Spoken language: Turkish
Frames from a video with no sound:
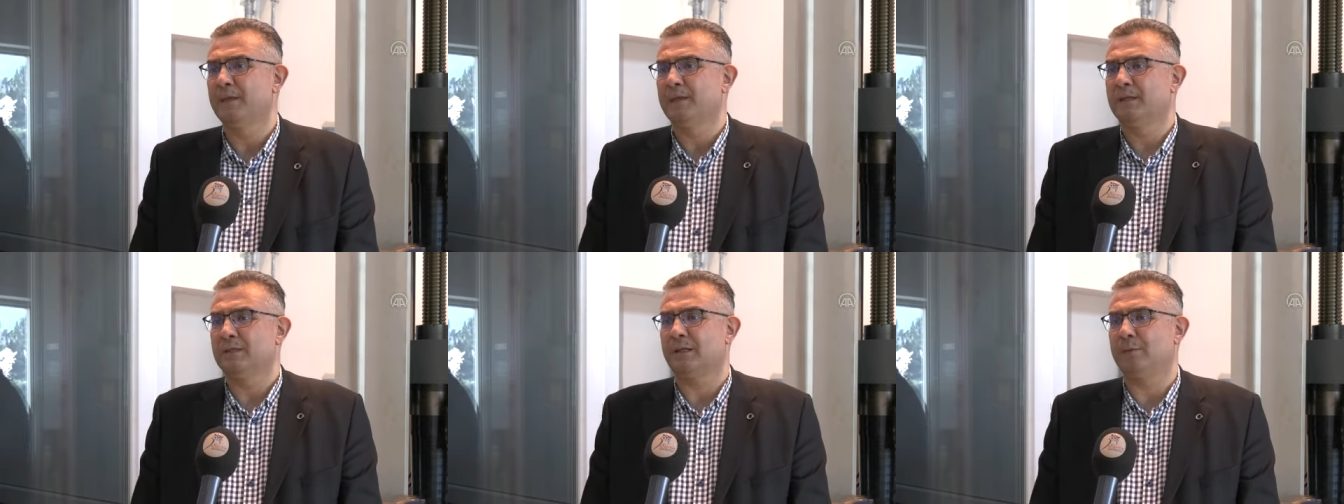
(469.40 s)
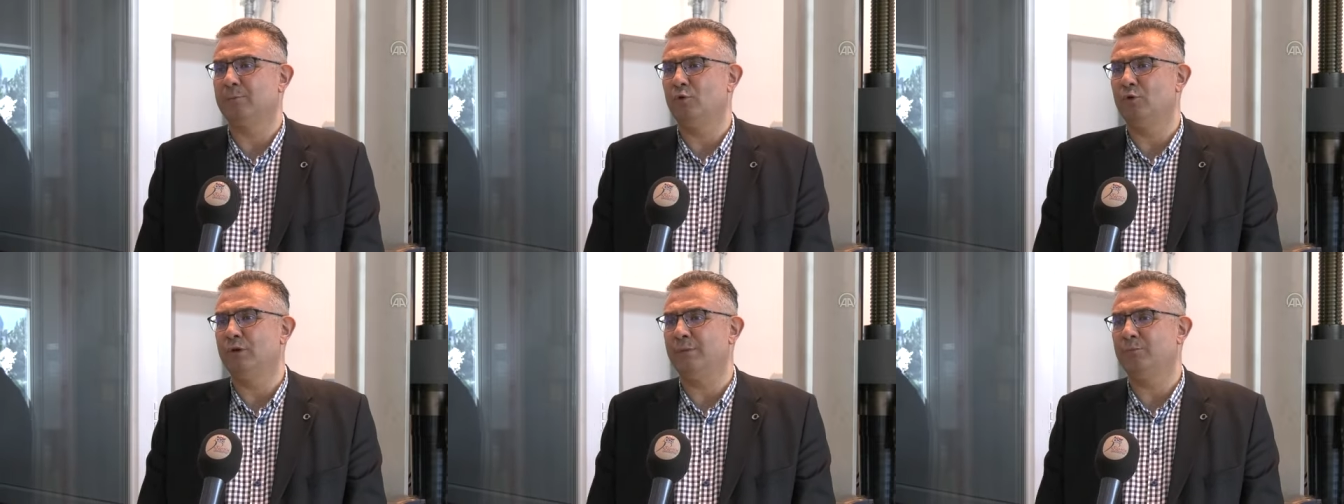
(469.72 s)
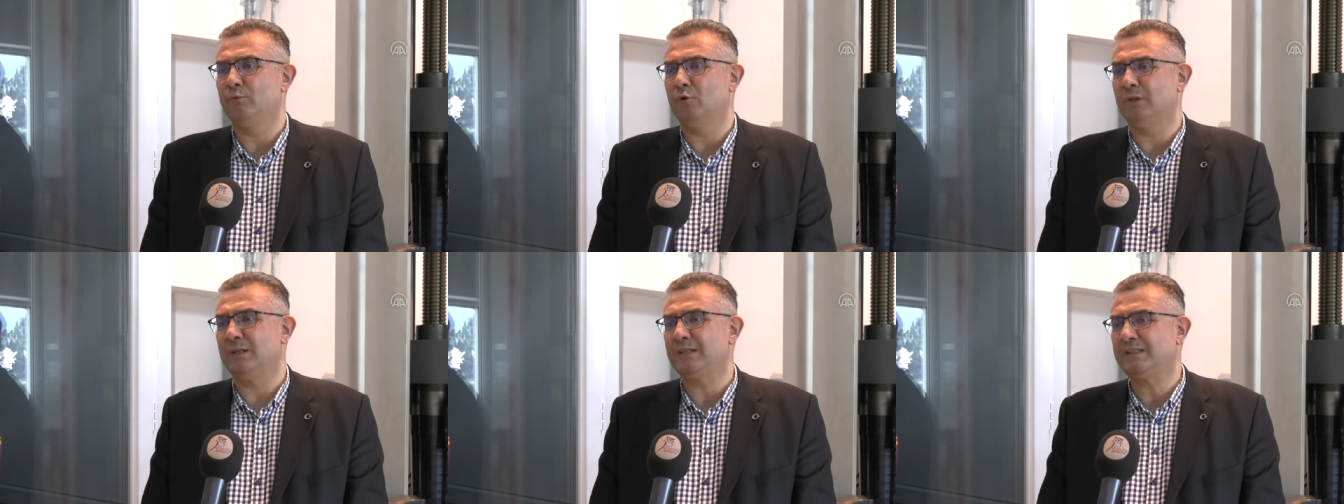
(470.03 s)
tabii
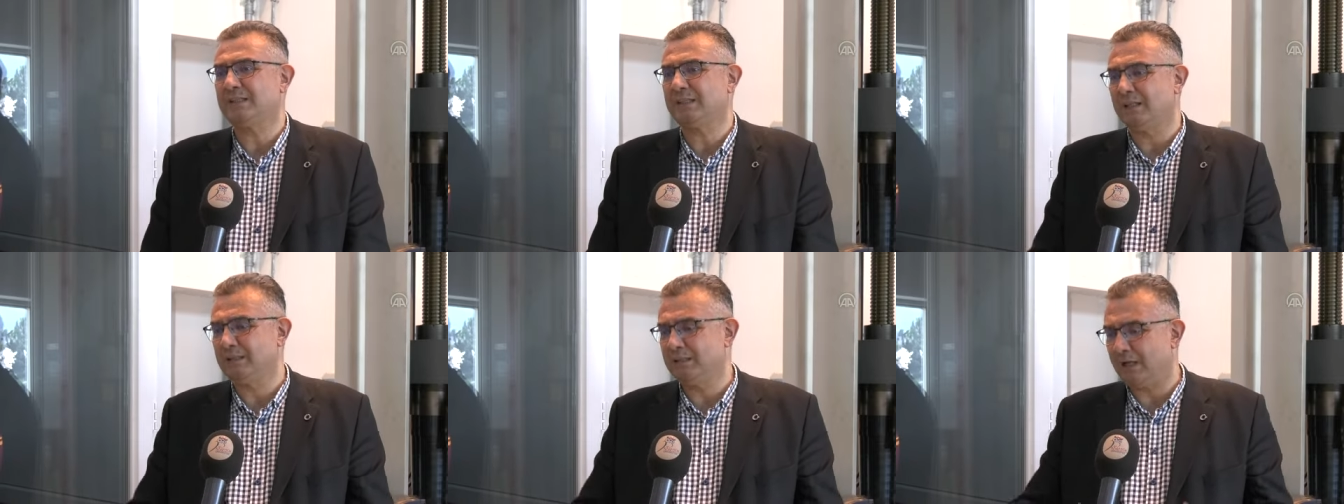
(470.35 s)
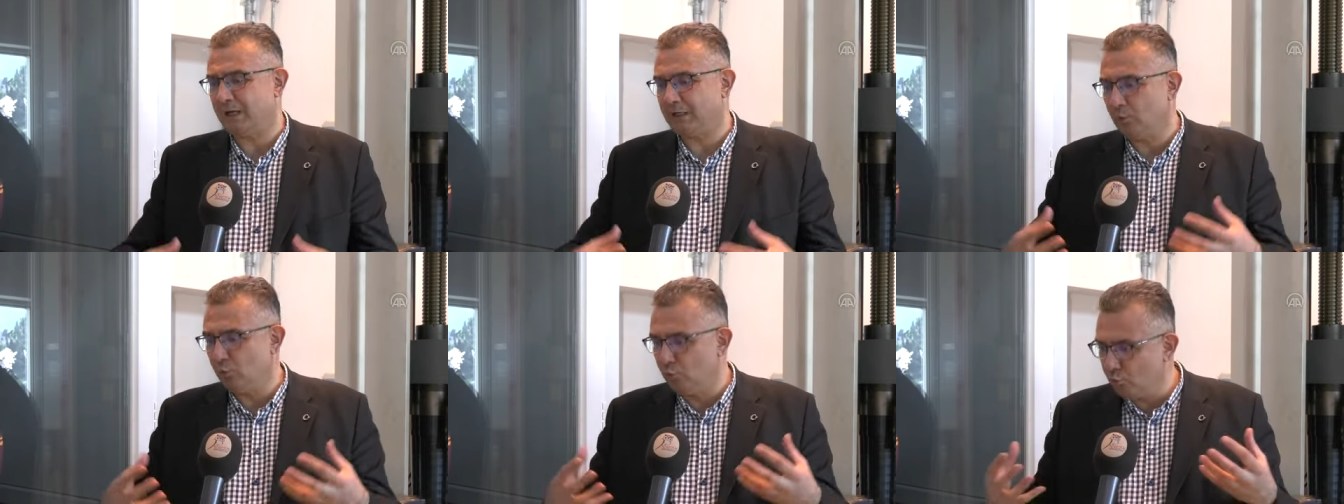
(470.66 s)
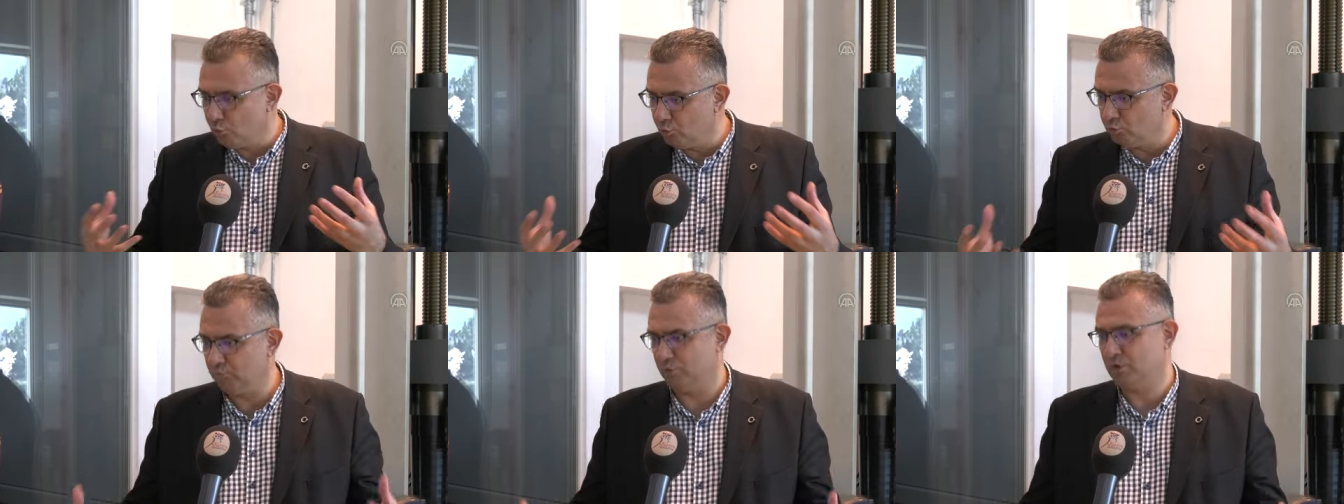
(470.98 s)
önemli olan standarda
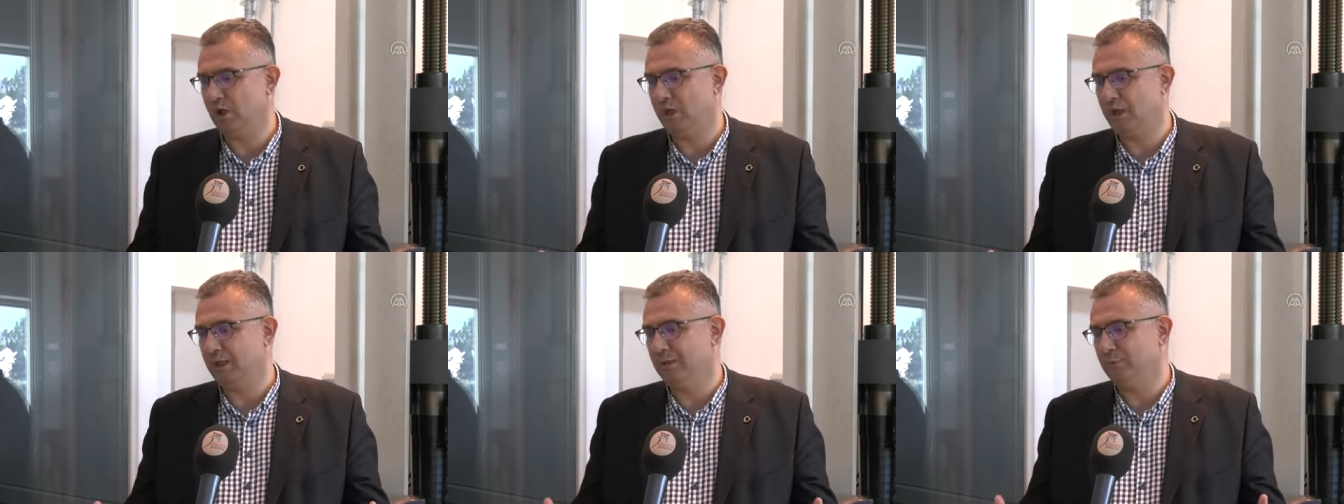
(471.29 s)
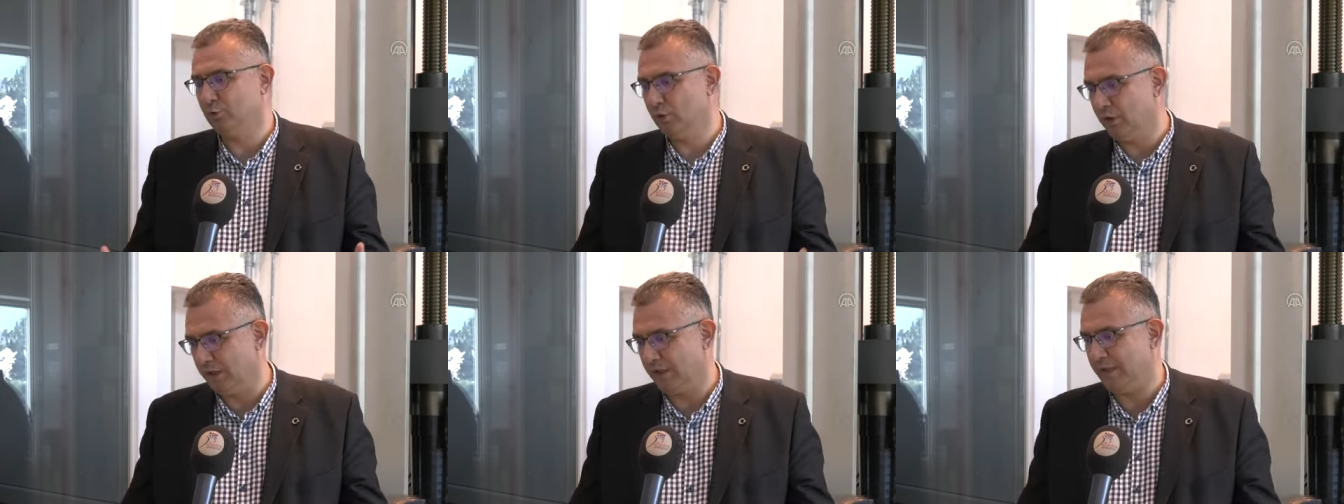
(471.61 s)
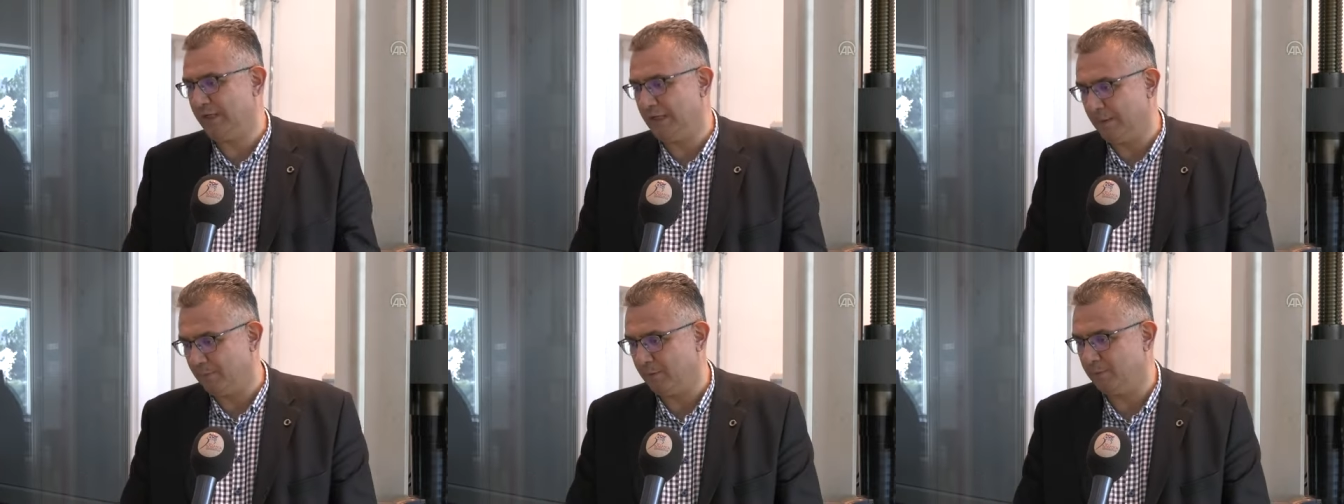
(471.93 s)
uygun bir şekilde bu
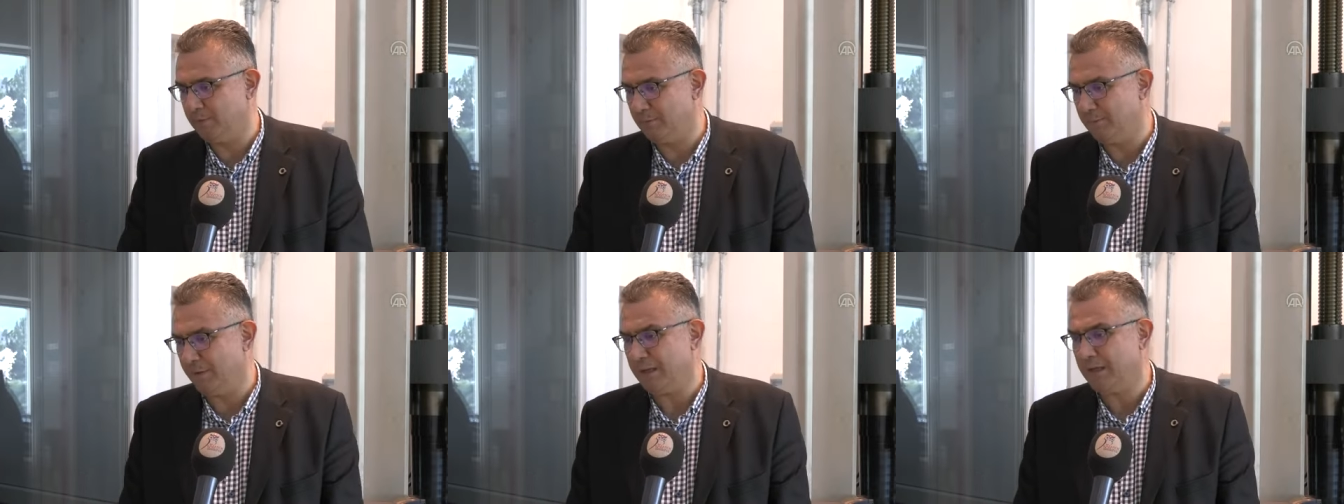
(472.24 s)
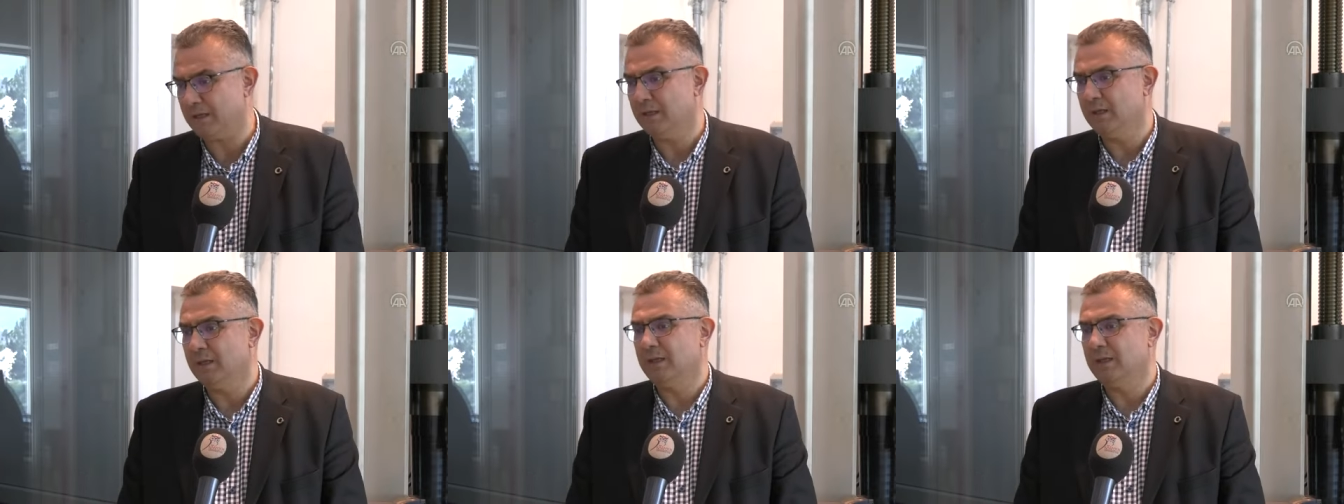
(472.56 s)
deneyleri yapabilmek.